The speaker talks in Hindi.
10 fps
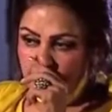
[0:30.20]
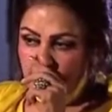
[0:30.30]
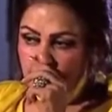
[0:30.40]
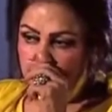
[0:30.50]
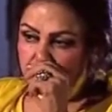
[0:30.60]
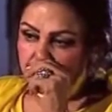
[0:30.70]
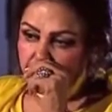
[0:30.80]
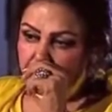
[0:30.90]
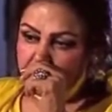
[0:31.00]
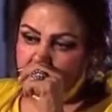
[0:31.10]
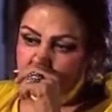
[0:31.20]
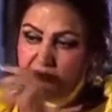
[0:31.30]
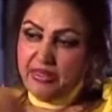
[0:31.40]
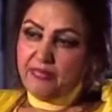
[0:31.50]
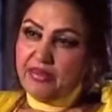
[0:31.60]
तो जब
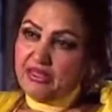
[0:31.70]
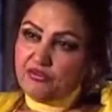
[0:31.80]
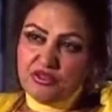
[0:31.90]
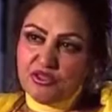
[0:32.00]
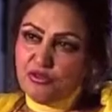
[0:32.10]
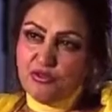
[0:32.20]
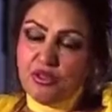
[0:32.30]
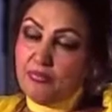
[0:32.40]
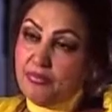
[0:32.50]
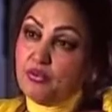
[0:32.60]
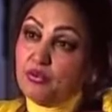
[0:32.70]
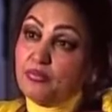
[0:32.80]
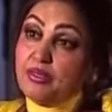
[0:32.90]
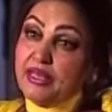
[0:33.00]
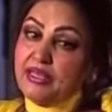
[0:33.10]
मैंने पढ़ा तो इसकी धुन हमने खुद
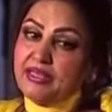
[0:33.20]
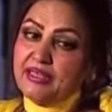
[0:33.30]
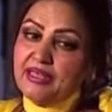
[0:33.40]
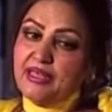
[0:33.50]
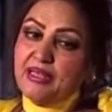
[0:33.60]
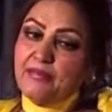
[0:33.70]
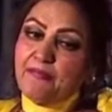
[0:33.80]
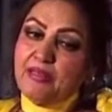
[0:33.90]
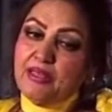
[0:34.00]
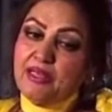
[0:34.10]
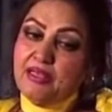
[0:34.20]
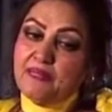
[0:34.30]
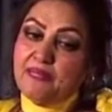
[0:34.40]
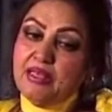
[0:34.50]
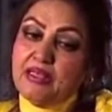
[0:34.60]
बनाई फिर ये
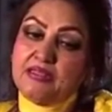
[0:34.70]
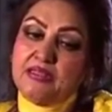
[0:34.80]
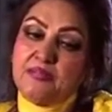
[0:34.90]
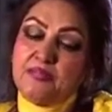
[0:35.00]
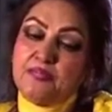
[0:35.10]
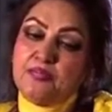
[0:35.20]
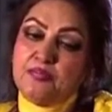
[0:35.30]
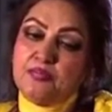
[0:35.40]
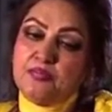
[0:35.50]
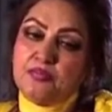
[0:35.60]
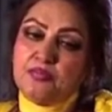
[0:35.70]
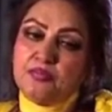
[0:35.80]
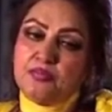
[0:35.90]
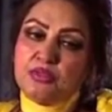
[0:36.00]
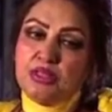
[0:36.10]
मैं जब
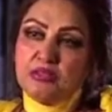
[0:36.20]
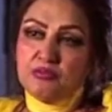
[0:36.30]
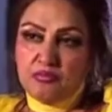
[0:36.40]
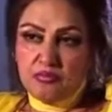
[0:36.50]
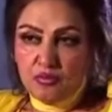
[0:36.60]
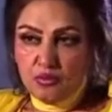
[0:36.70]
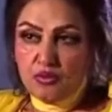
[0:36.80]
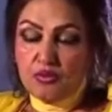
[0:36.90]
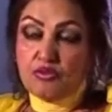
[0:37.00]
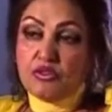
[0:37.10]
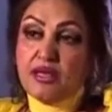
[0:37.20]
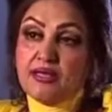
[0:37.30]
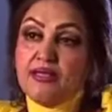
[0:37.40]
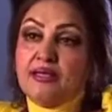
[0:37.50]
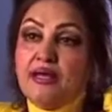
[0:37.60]
चंद लोगों ने मुझसे
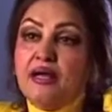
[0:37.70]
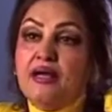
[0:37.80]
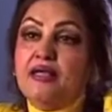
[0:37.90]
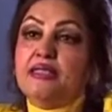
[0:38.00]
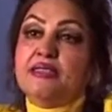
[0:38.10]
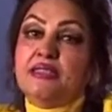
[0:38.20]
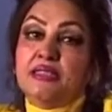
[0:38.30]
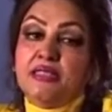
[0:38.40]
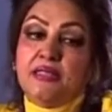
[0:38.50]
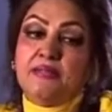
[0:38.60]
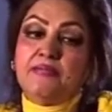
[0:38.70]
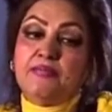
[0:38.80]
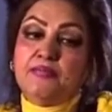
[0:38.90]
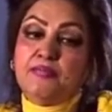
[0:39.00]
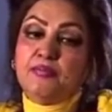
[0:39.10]
आके कहा कि ये
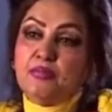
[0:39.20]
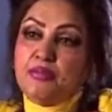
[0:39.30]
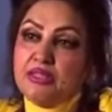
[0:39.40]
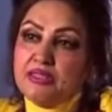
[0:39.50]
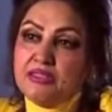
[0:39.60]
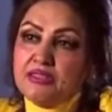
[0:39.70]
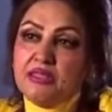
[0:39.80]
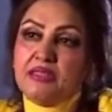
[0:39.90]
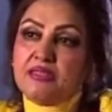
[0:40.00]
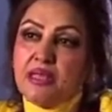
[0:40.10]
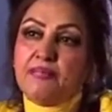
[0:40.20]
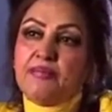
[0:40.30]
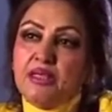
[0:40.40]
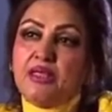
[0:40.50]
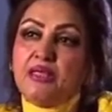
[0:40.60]
मोहम्मद अली जिना साहब
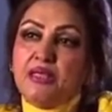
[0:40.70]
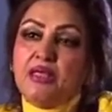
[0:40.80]
के